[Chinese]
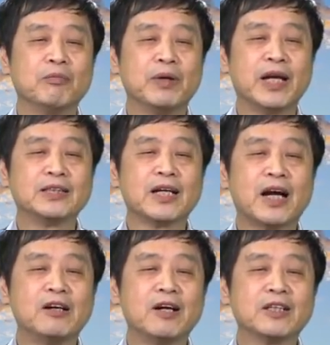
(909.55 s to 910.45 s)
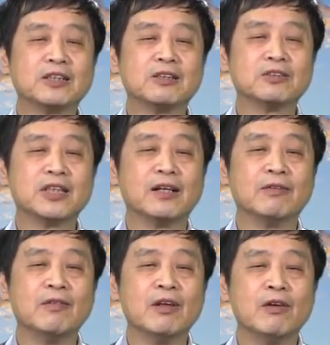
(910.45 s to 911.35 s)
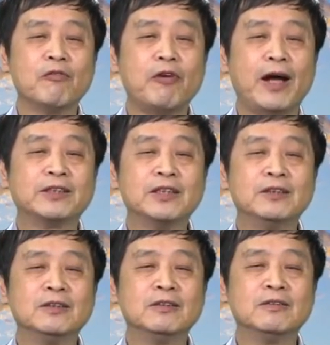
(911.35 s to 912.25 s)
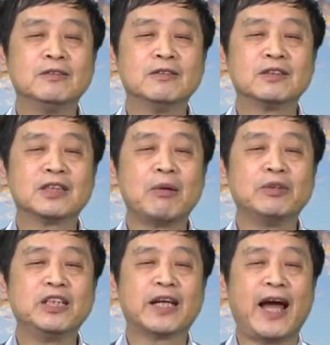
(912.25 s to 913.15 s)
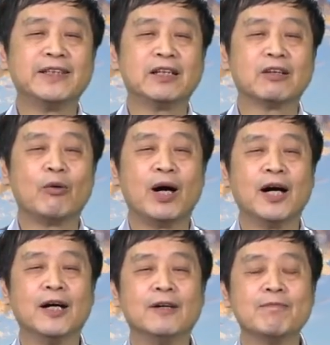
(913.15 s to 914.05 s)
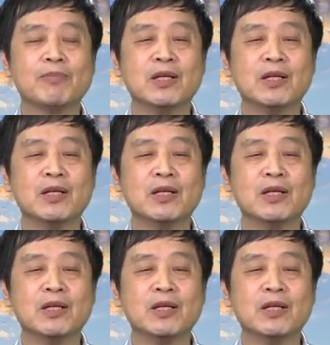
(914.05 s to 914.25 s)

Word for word: 本来在高岗的手上，反正这么一干扰的话，